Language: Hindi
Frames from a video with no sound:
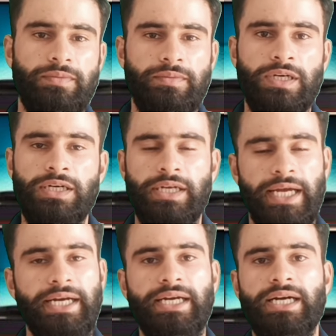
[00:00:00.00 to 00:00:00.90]

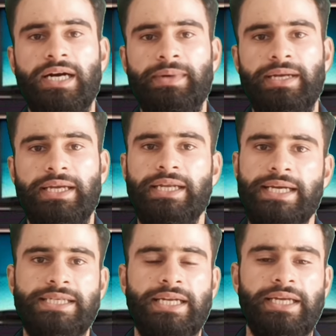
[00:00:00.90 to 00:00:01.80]
नाइट का काम है लेकिन
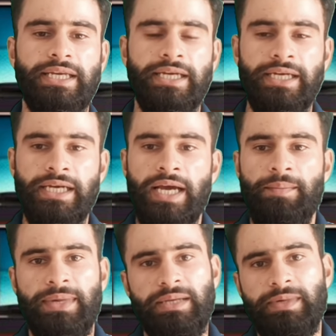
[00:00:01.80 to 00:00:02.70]
ऐसा नहीं है
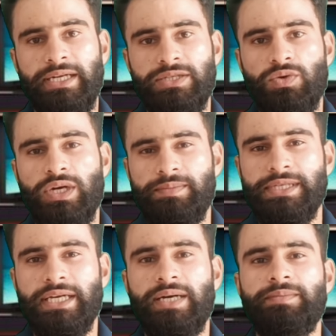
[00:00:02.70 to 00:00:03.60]
मैथमेटिक्स को कम
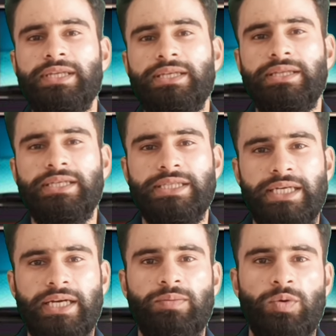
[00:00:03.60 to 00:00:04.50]
से कम तीन दिन
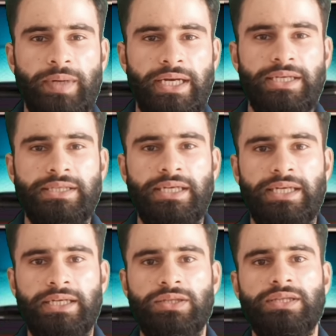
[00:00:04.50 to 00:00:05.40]
चाहिए आपको प्रैक्टिस के
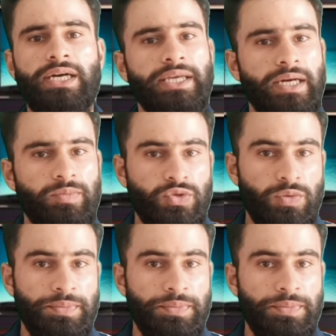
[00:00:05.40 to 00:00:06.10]
लिए ताकि आप उसको